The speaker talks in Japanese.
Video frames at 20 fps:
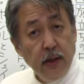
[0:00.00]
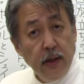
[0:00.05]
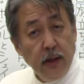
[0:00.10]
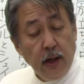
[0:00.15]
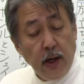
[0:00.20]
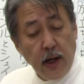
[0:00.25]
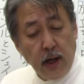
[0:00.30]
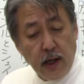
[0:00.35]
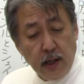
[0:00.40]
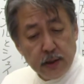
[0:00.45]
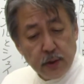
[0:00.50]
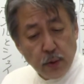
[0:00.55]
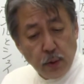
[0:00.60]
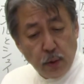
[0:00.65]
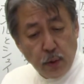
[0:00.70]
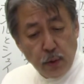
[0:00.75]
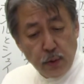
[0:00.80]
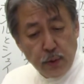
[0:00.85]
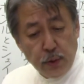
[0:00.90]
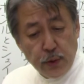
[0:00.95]
母と
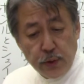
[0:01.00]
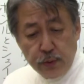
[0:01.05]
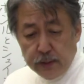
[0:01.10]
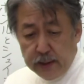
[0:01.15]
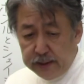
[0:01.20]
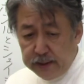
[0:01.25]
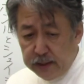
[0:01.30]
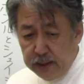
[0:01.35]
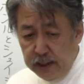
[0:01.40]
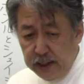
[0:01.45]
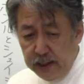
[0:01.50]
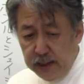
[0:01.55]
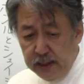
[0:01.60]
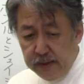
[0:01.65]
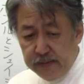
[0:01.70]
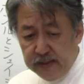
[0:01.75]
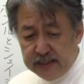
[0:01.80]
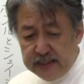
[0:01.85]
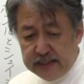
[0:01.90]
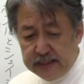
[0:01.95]
本流は寝入
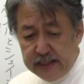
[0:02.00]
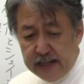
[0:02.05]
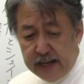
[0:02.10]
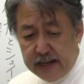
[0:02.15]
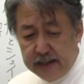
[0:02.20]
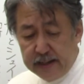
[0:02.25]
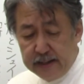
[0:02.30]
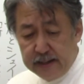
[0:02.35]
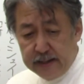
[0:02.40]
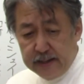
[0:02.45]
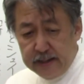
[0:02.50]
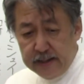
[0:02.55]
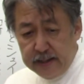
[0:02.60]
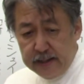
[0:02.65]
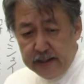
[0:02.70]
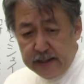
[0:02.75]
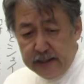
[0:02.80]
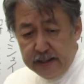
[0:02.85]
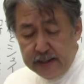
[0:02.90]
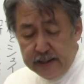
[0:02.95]
りました。
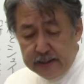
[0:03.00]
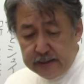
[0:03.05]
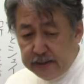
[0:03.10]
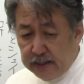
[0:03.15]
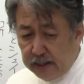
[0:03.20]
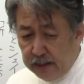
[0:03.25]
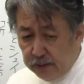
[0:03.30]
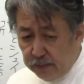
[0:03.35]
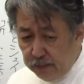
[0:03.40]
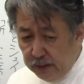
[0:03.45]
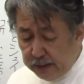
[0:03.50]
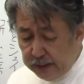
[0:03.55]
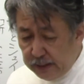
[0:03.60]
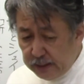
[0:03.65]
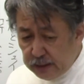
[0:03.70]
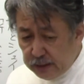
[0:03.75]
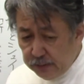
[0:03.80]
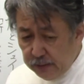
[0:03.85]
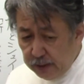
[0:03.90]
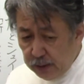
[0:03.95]
さあ、
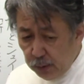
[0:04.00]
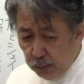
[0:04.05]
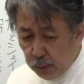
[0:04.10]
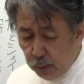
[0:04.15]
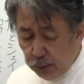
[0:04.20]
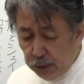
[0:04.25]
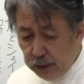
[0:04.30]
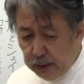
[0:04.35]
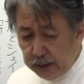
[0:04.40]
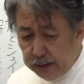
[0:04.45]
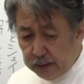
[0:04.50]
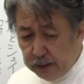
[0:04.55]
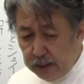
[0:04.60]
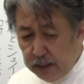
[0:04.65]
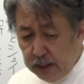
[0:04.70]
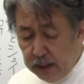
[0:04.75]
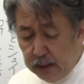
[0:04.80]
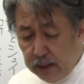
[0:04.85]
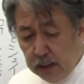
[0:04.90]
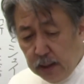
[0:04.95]
私は横になっ
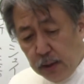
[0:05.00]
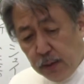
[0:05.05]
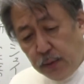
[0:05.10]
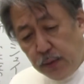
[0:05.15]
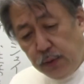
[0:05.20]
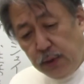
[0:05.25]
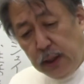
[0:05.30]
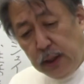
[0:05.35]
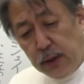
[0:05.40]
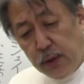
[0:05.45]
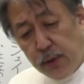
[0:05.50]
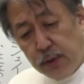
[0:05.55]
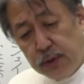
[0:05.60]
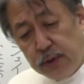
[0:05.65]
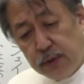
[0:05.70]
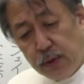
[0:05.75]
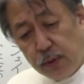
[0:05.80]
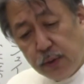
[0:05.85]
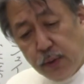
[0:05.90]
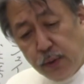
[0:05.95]
て、船の
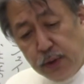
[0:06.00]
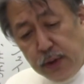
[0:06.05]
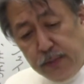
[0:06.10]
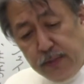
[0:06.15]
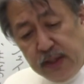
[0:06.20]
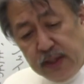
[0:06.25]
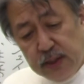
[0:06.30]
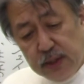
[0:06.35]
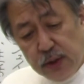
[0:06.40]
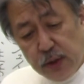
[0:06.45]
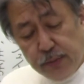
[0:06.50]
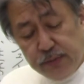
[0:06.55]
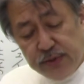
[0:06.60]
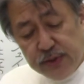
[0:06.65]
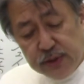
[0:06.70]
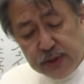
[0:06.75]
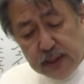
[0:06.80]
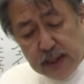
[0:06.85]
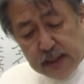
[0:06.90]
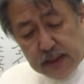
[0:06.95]
底に水の
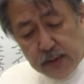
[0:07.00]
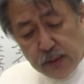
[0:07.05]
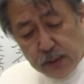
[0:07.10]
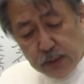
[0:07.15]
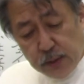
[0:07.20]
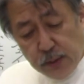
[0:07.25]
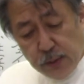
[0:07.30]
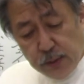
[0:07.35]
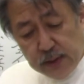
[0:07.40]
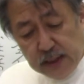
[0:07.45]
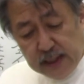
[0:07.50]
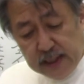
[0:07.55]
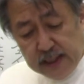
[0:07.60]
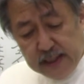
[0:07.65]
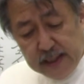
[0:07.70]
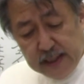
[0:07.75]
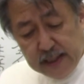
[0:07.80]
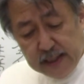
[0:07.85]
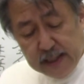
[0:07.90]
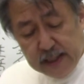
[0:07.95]
ぶつかる音を聞
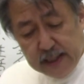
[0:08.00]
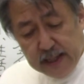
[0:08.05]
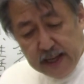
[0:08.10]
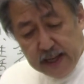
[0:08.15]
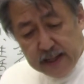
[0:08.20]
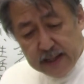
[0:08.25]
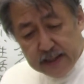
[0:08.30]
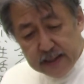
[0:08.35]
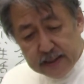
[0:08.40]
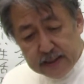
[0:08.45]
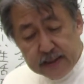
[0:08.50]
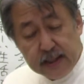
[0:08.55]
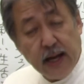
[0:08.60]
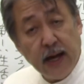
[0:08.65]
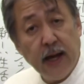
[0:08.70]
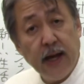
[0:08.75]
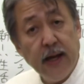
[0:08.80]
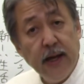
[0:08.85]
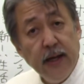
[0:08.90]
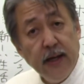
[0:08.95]
きながら、
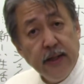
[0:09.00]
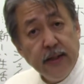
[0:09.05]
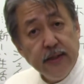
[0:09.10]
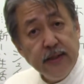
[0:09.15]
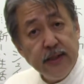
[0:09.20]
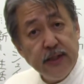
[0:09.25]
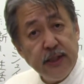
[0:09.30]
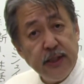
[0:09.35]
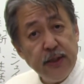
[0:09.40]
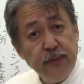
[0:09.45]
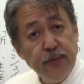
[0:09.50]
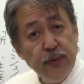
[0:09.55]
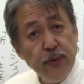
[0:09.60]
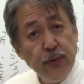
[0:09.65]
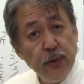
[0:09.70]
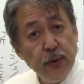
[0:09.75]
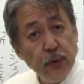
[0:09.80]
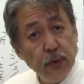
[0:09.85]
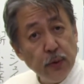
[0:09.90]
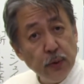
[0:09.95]
さあ、自
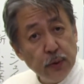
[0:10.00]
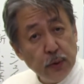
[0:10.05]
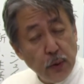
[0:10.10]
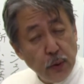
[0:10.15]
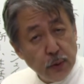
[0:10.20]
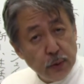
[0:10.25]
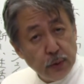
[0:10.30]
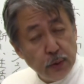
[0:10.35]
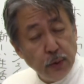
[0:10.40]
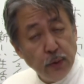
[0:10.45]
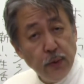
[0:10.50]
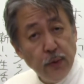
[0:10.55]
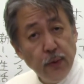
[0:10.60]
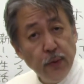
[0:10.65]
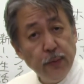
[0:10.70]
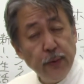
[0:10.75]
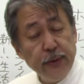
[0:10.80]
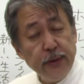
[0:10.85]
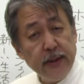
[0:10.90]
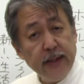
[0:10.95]
分のことをどう
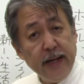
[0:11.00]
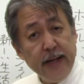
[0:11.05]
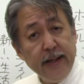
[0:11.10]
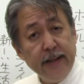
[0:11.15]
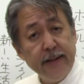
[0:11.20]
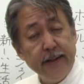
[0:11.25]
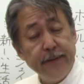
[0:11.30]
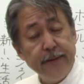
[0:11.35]
思った